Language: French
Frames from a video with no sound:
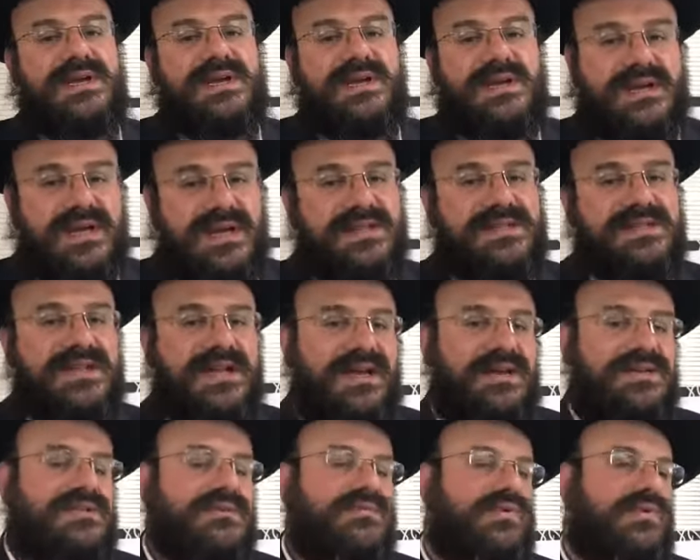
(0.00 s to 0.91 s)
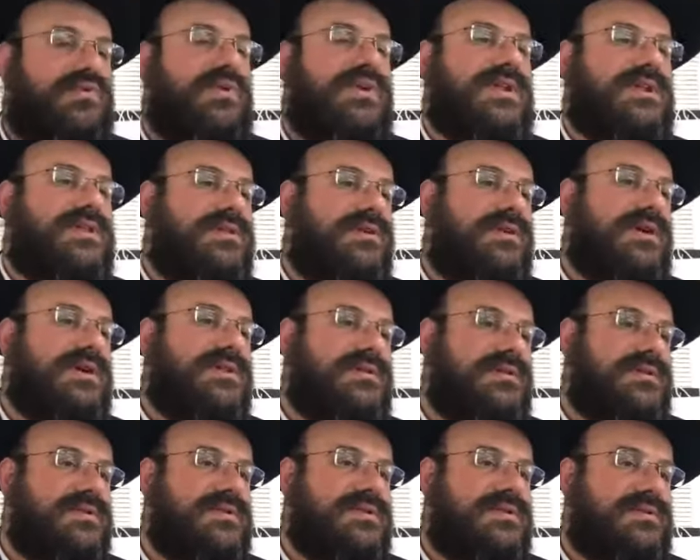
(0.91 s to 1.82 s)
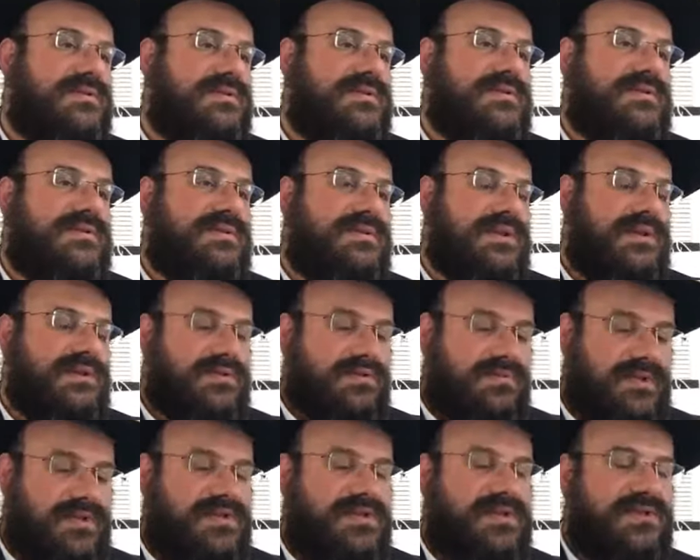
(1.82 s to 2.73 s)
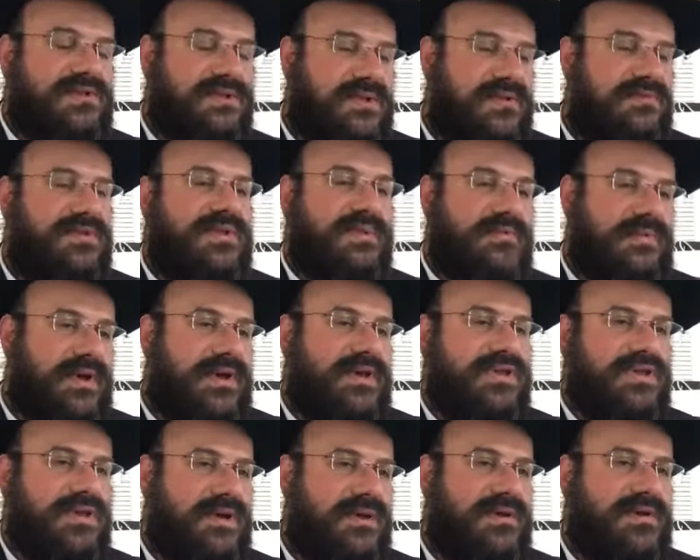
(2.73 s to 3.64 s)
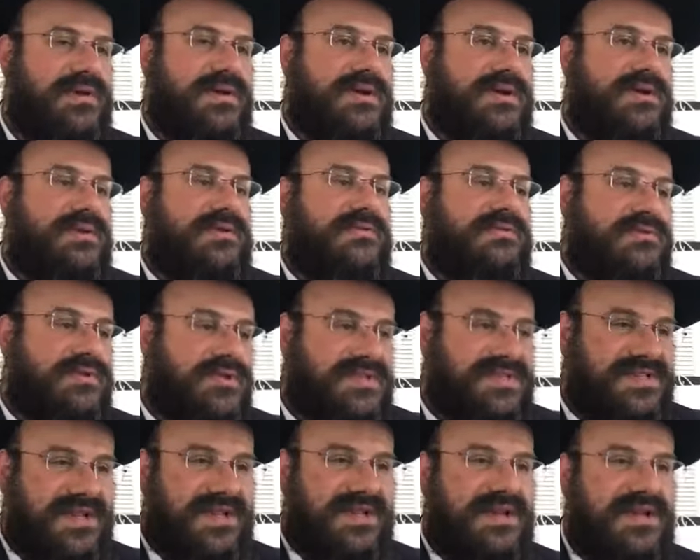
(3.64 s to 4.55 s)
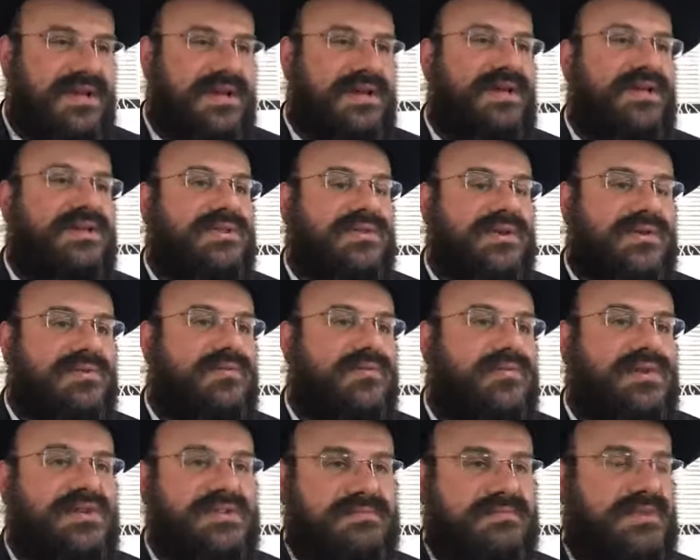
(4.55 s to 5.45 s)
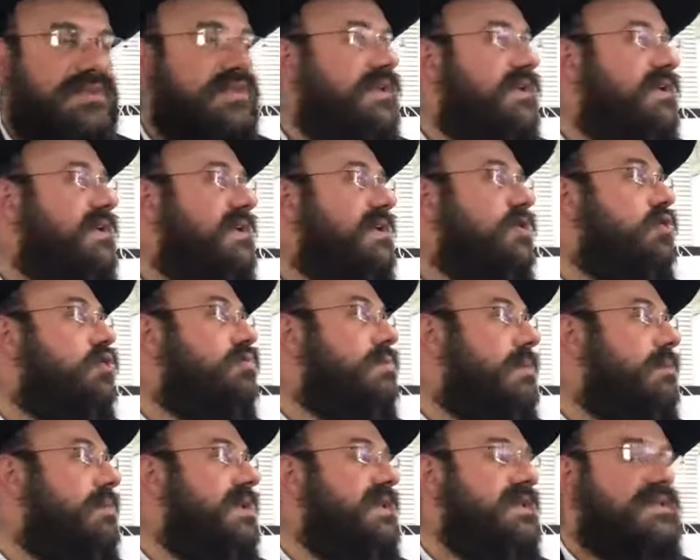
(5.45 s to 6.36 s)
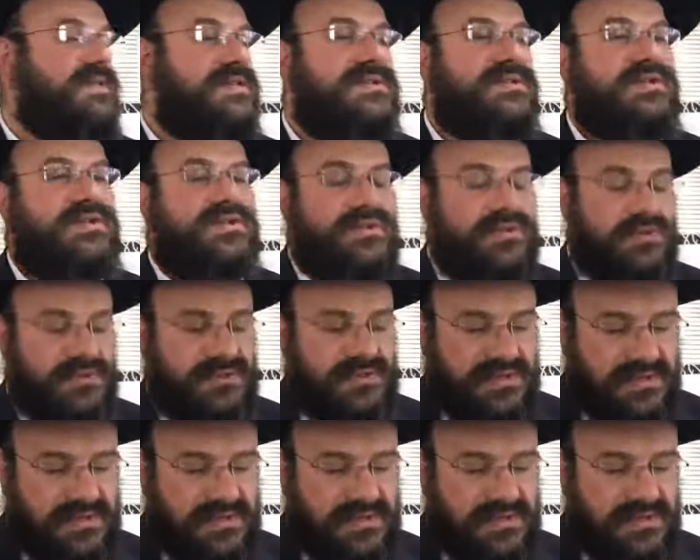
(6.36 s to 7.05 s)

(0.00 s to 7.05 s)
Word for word: Là, c'est la raison pourquoi la Torah, elle te dit, et elle te mentionne le début de la paracha, de salaire et de récompense matérielle, et qu'on ne parle pas ici des choses